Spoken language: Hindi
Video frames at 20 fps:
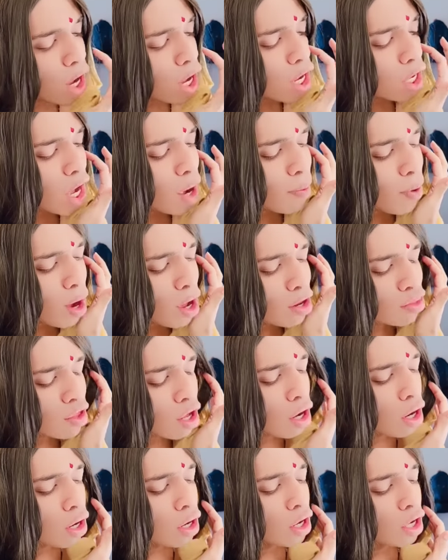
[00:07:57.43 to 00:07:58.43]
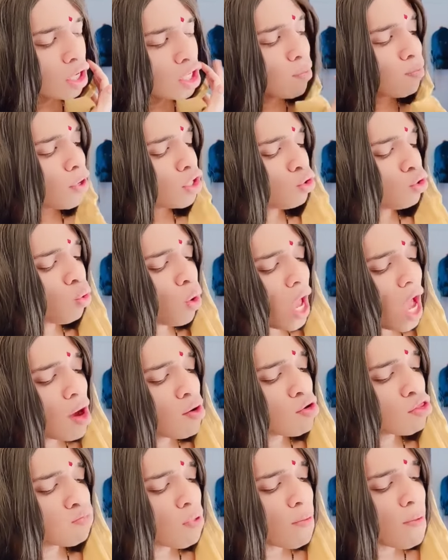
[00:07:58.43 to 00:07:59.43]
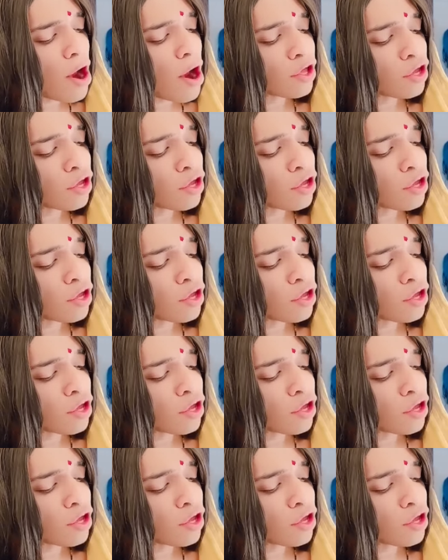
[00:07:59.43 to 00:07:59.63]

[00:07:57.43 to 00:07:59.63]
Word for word: है क्या पार्सल या मधु आया उसमें बैठ